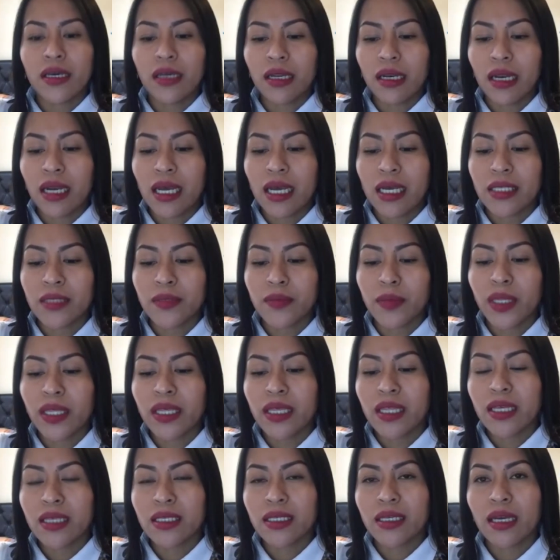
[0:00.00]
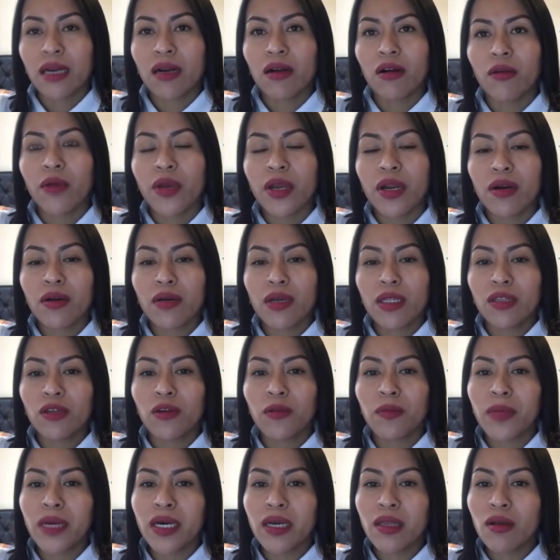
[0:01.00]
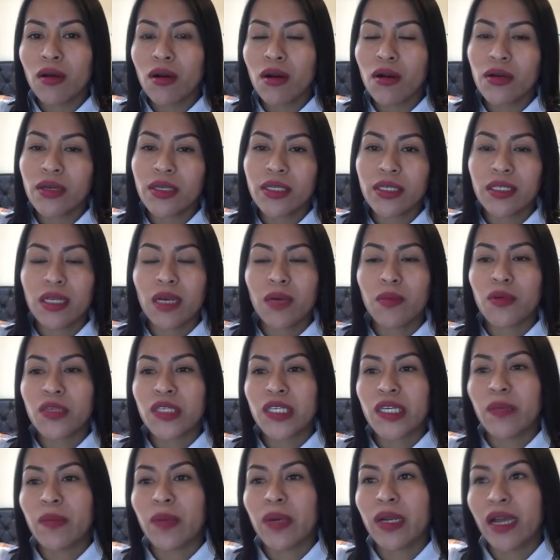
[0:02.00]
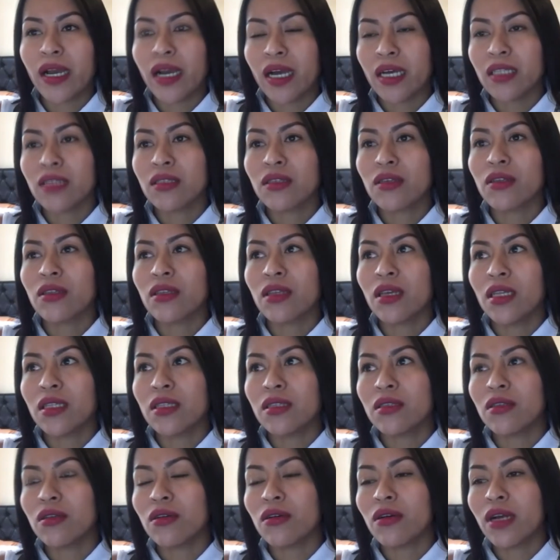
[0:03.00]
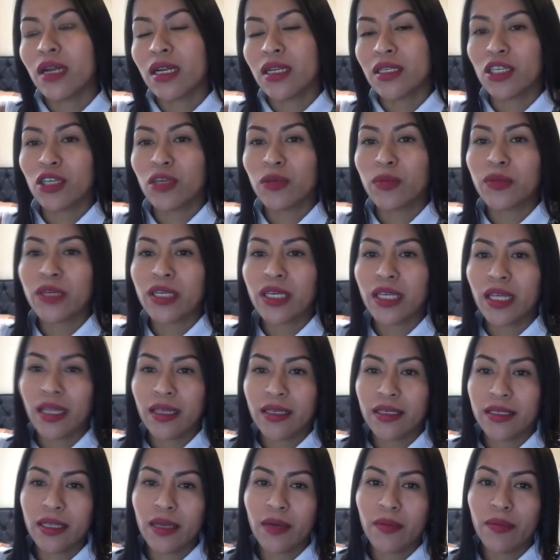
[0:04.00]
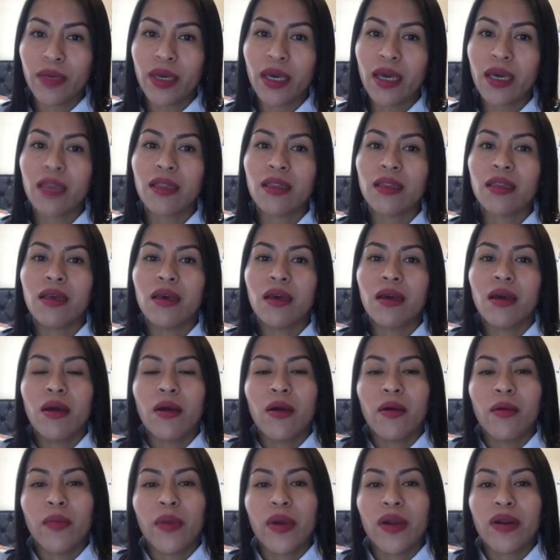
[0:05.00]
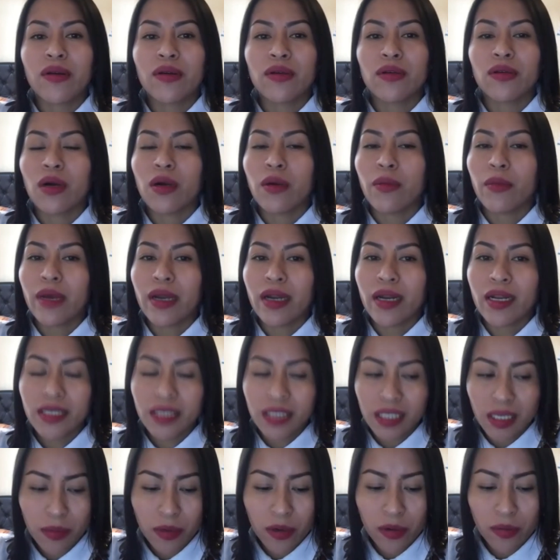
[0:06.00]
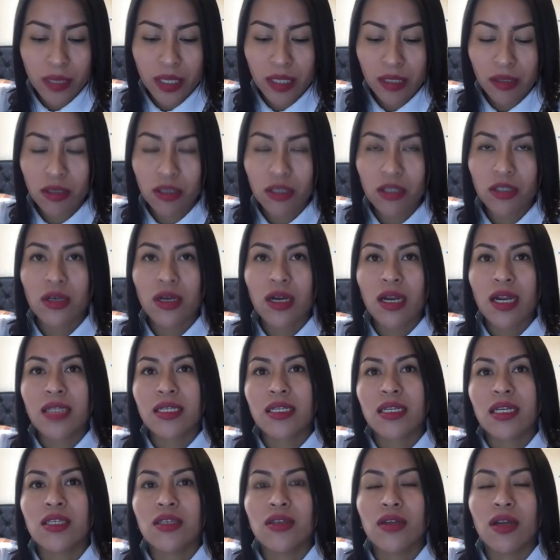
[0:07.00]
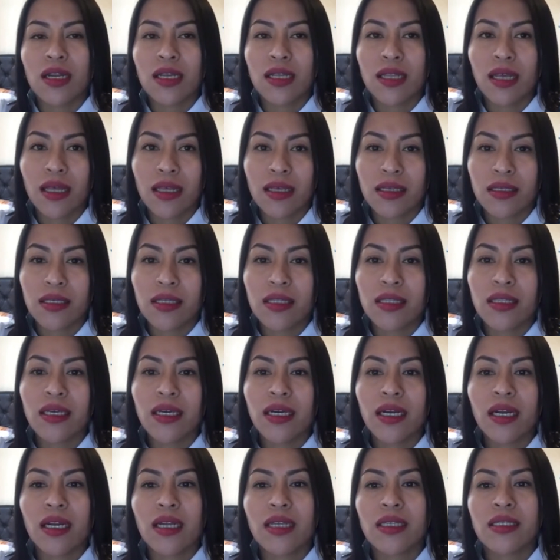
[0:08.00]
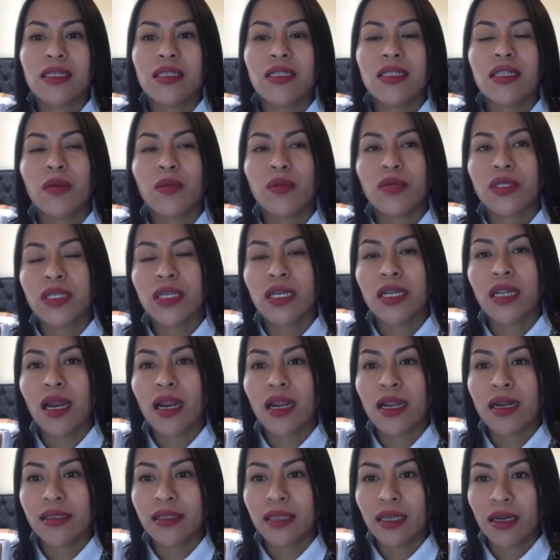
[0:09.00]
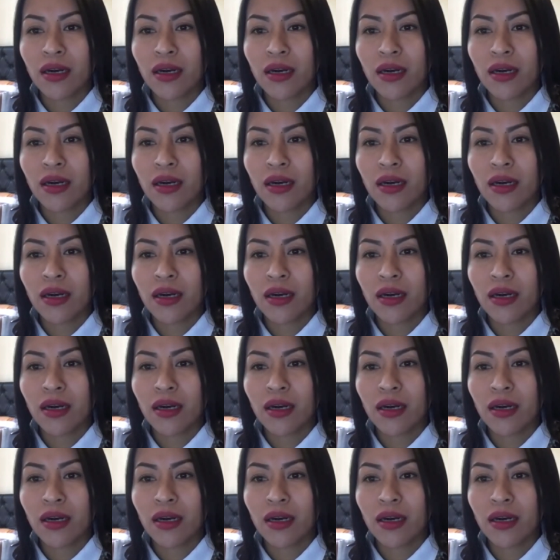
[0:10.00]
Las medidas que el gobierno ha tomado lo estamos aplicando tanto en las comunidades también. Pero en este momento todas las nacionalidades indígenas estamos en alerta